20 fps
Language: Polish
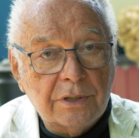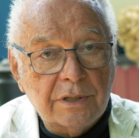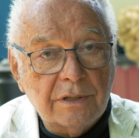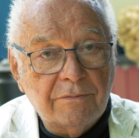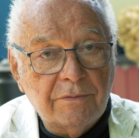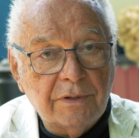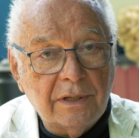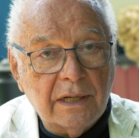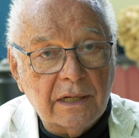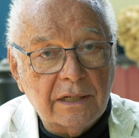że
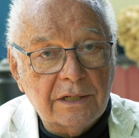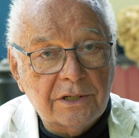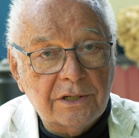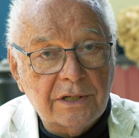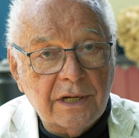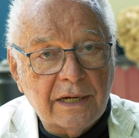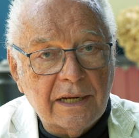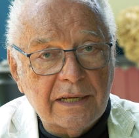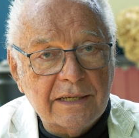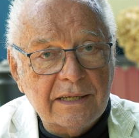
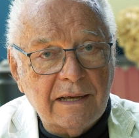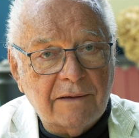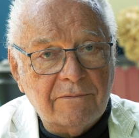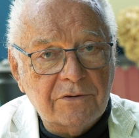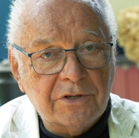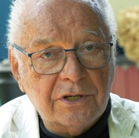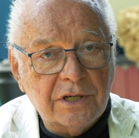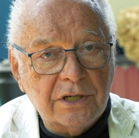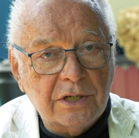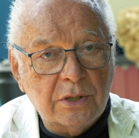wyjeżdża na
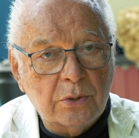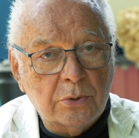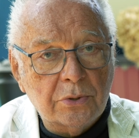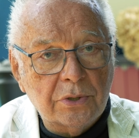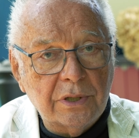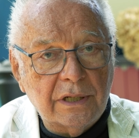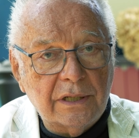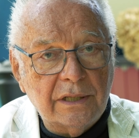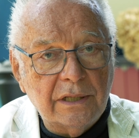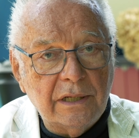zawsze, że już
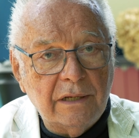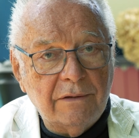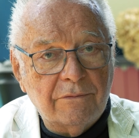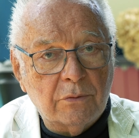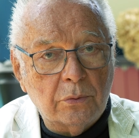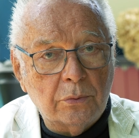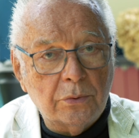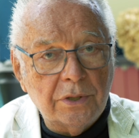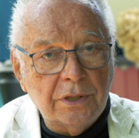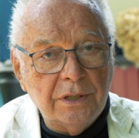nigdy nie
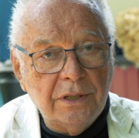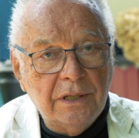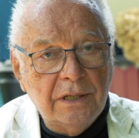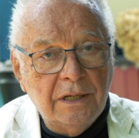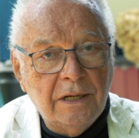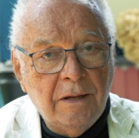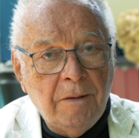wróci